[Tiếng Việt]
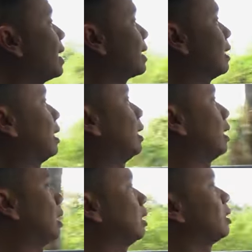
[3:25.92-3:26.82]
bạn
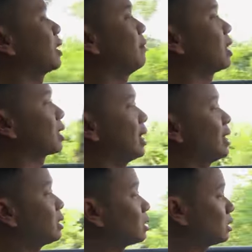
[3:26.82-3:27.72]
à, cái việc
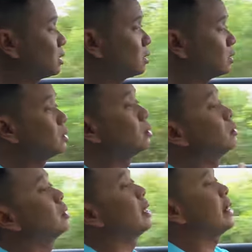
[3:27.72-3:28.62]
lên
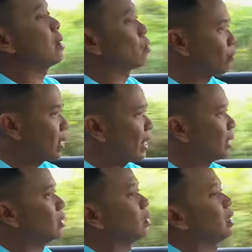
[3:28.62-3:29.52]
lên đèo cũng vậy
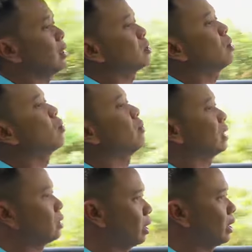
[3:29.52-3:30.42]
leo dốc cũng
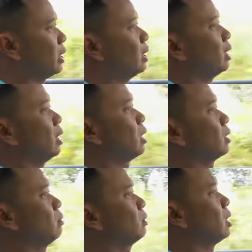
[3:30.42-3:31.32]
vậy thôi
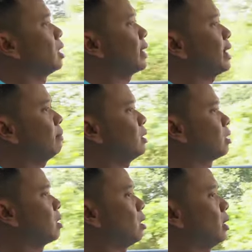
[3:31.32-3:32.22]
Ờ, thông thường anh em
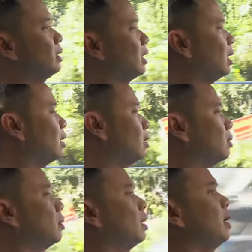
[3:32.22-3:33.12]
thường nói sẽ là
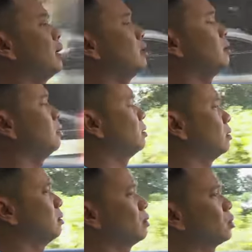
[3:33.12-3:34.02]
lên
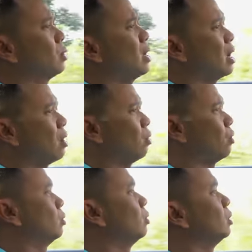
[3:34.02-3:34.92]
số
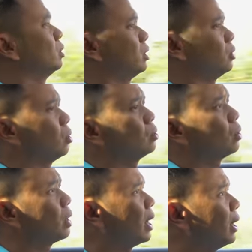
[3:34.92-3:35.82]
nào thì xuống
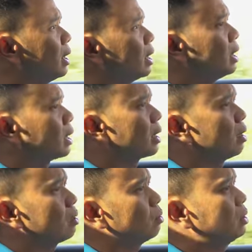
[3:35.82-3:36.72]
số đấy cái
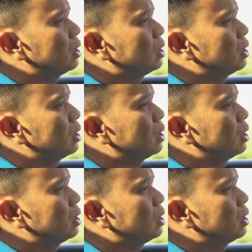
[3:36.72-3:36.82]
đó cũng